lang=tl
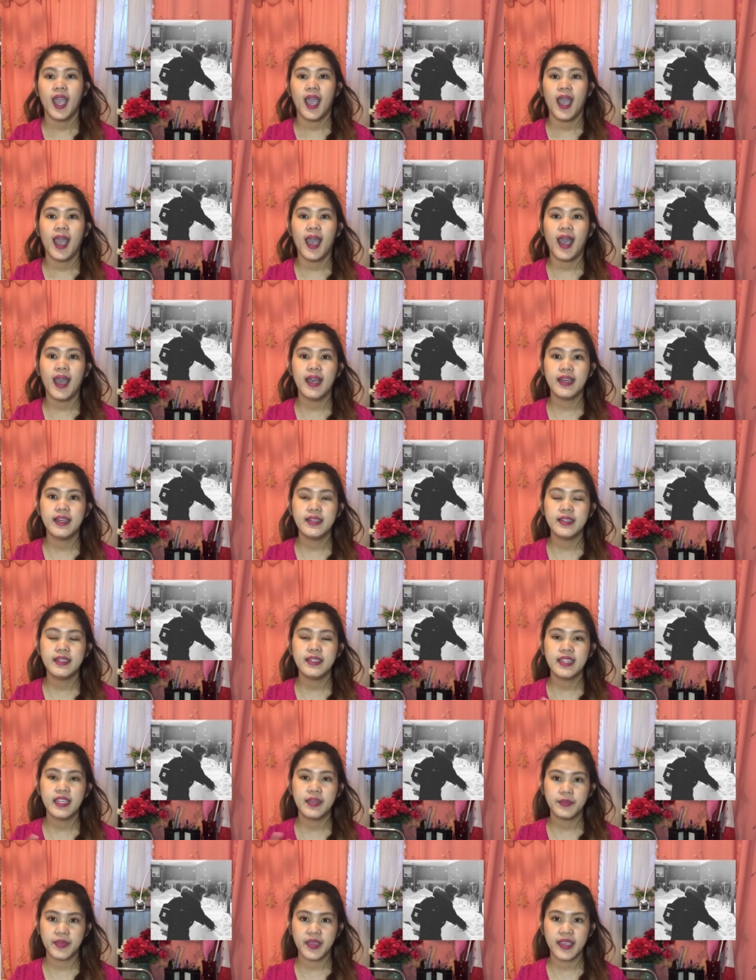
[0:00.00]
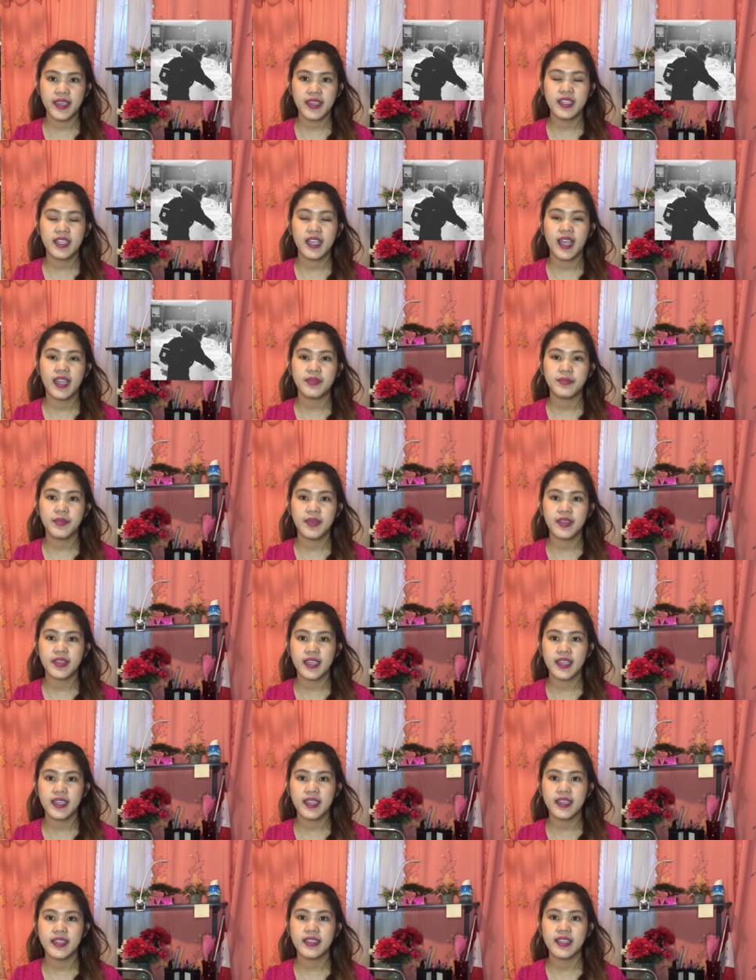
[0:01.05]
ang lamig at
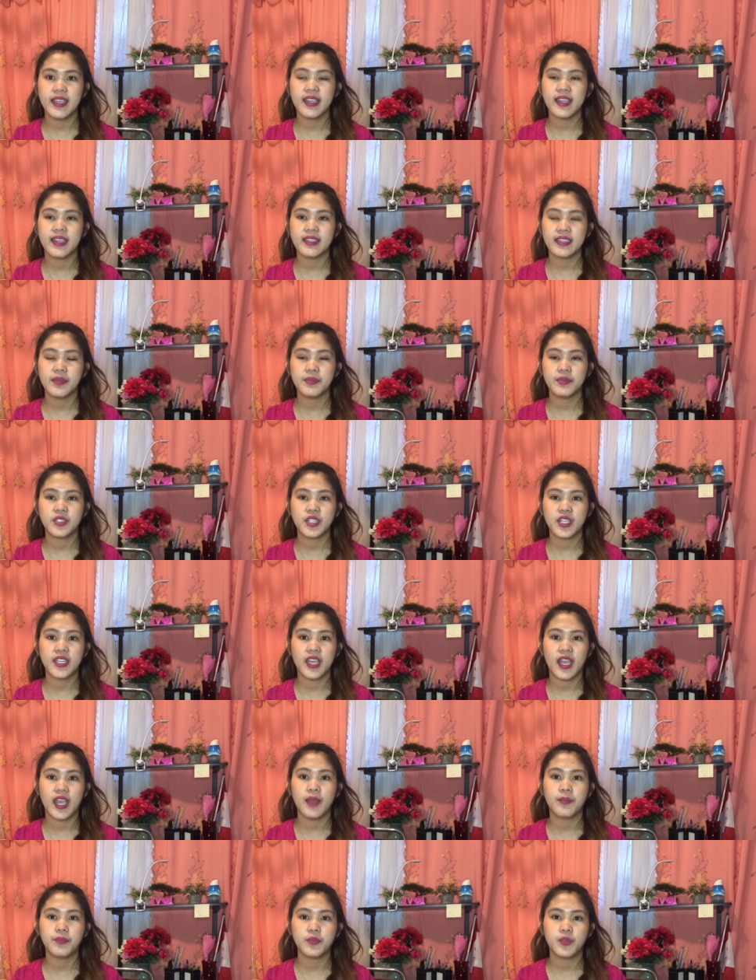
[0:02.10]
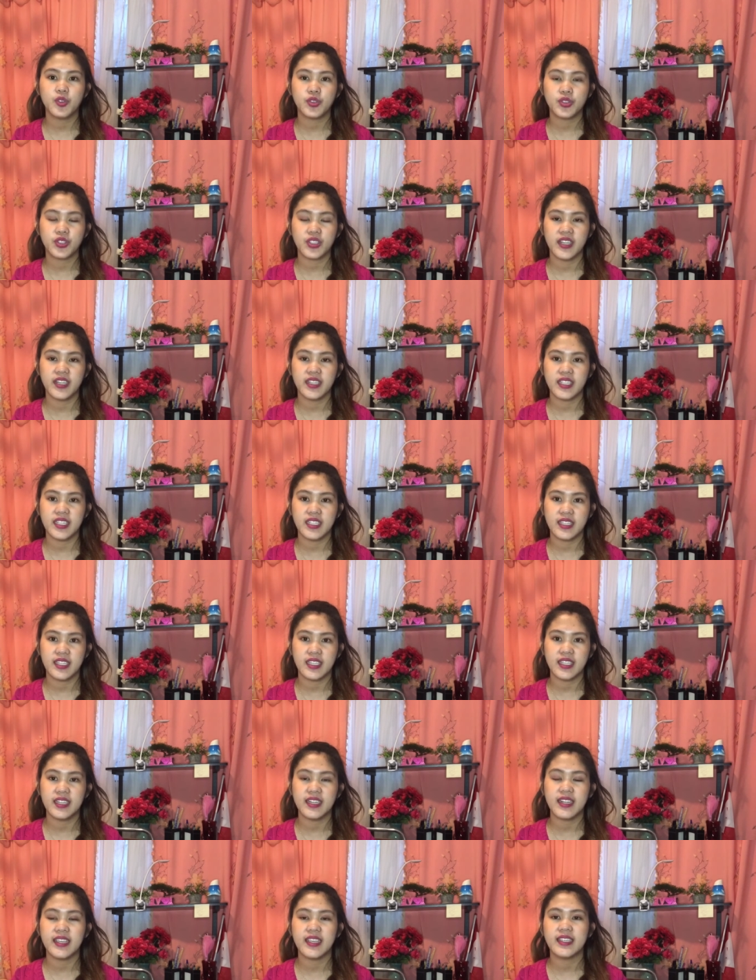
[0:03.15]
magiging negative siya na up to 30
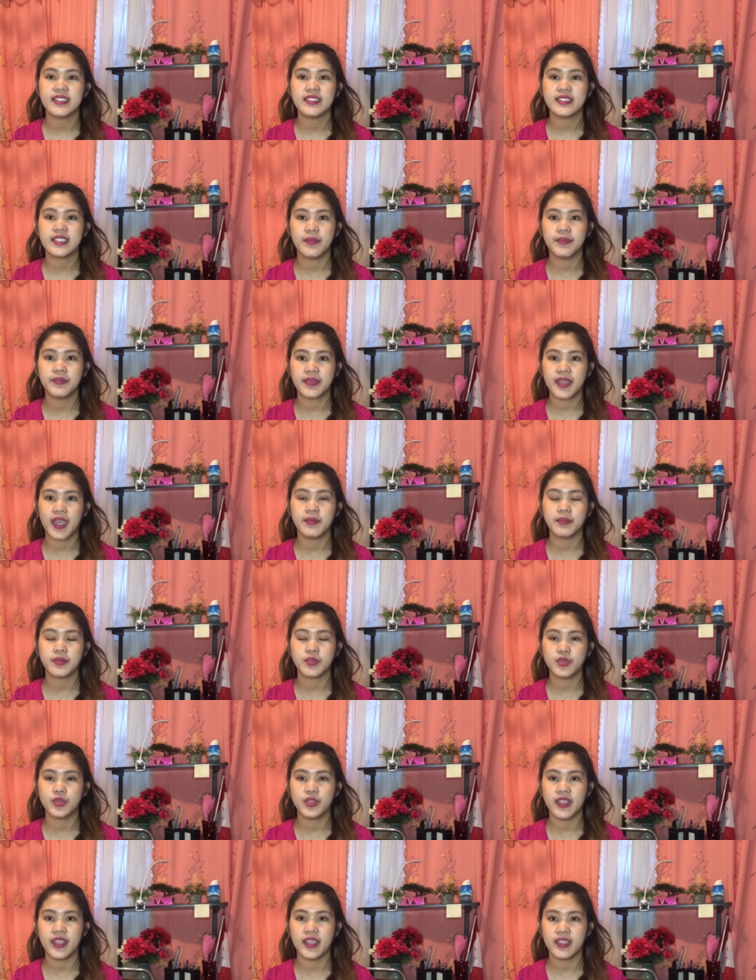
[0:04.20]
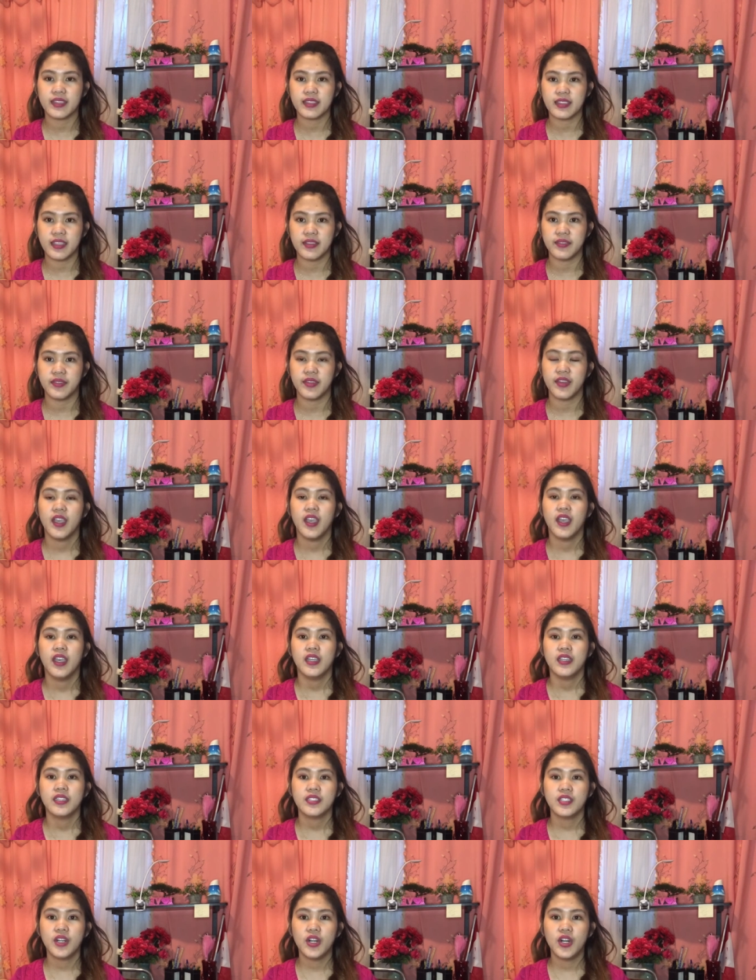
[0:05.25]
degree. Sometimes to negative.
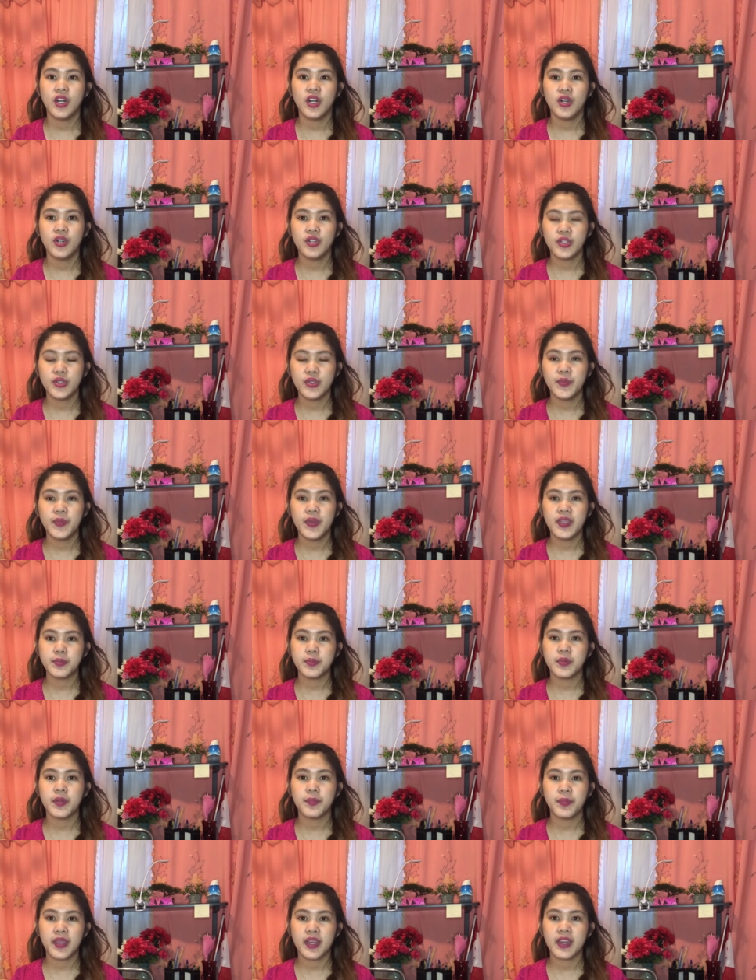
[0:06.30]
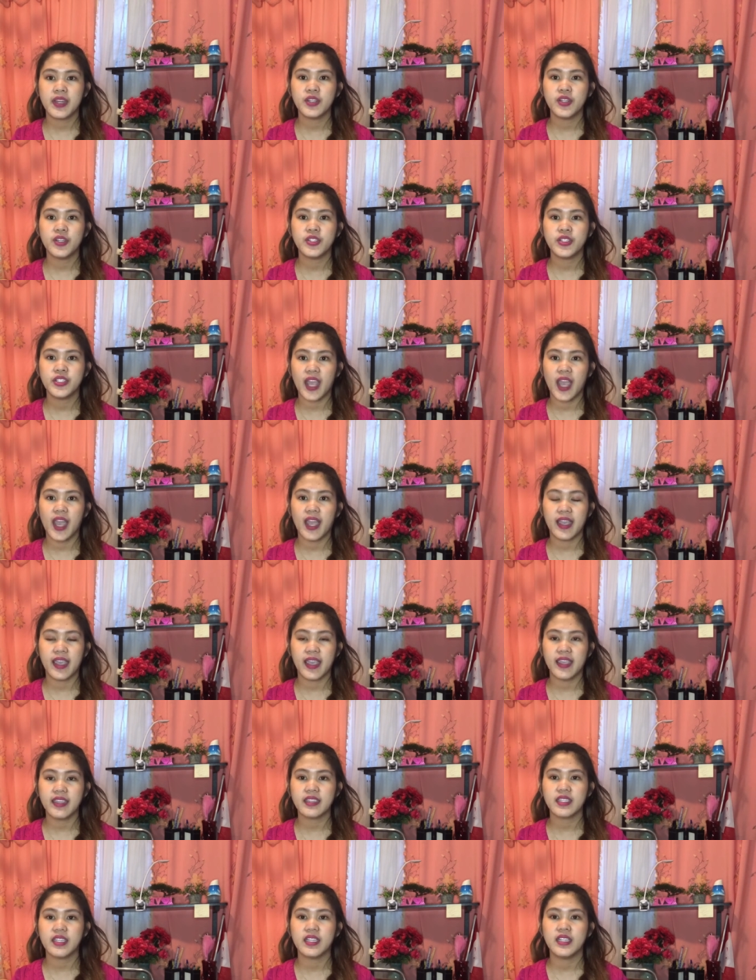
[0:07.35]
Oh, no! So, you must prepare your
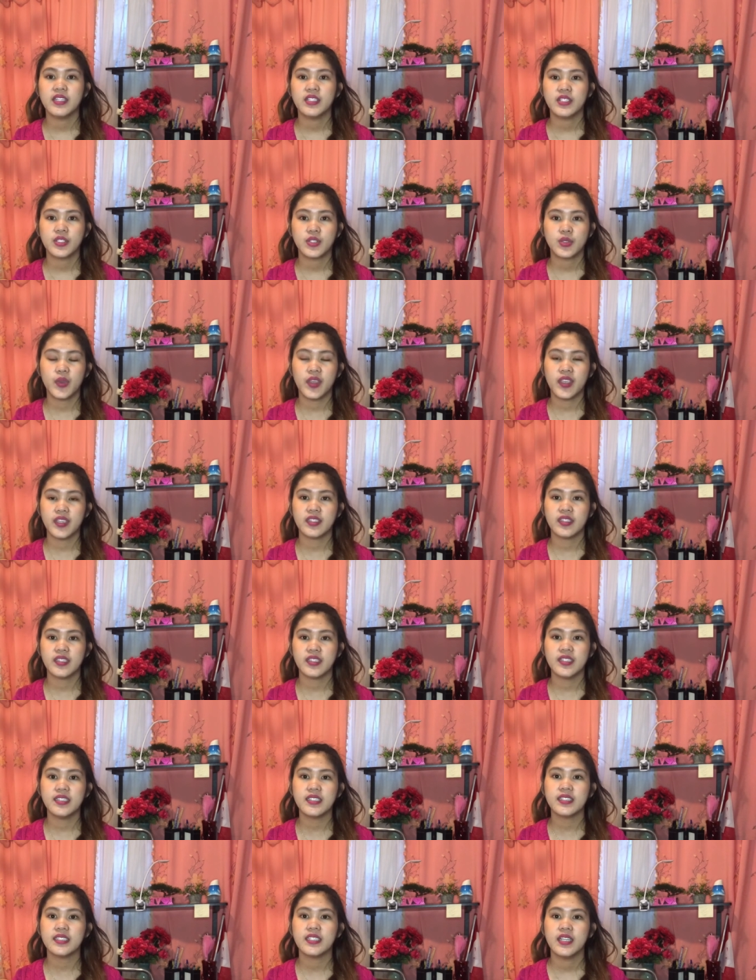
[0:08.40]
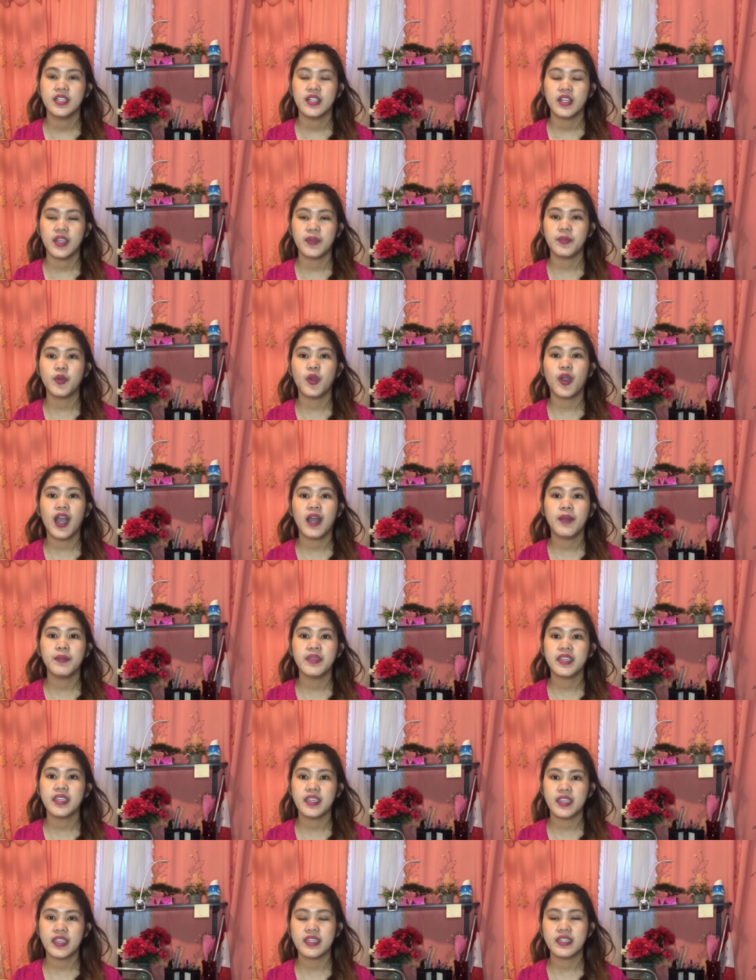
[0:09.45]
jacket. Sweaters. If you're
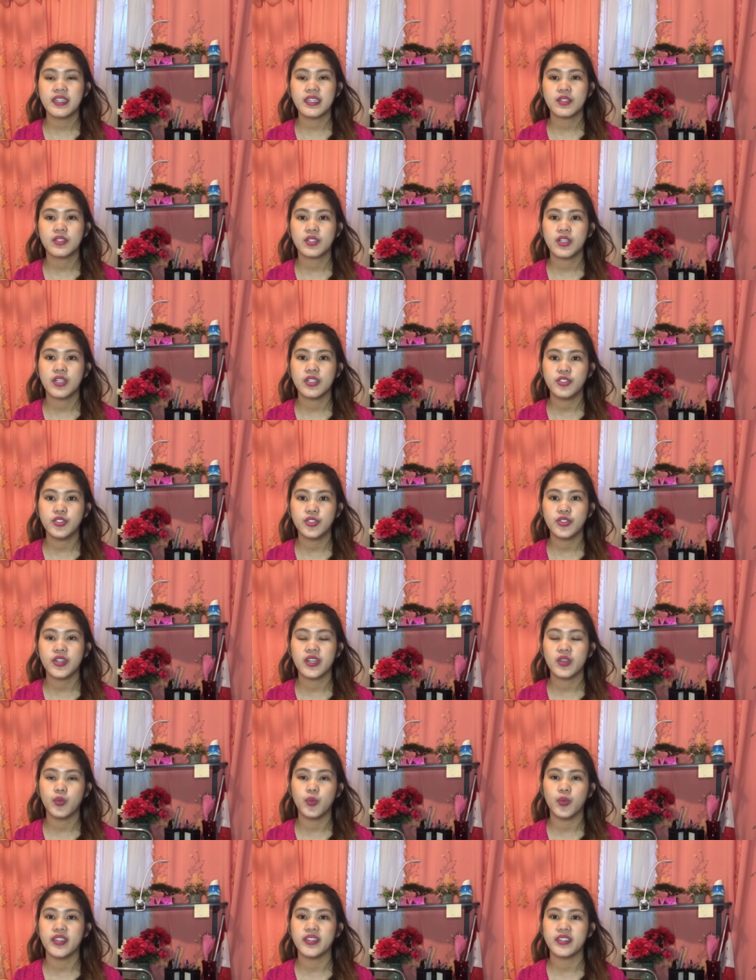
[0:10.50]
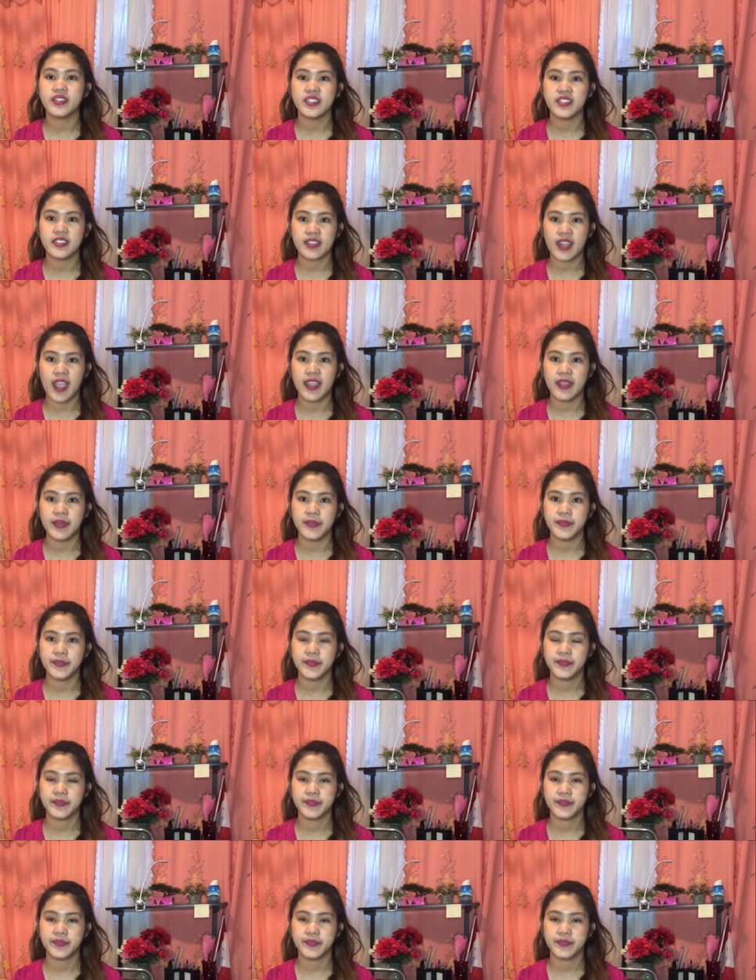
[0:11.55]
coming here, go during winter time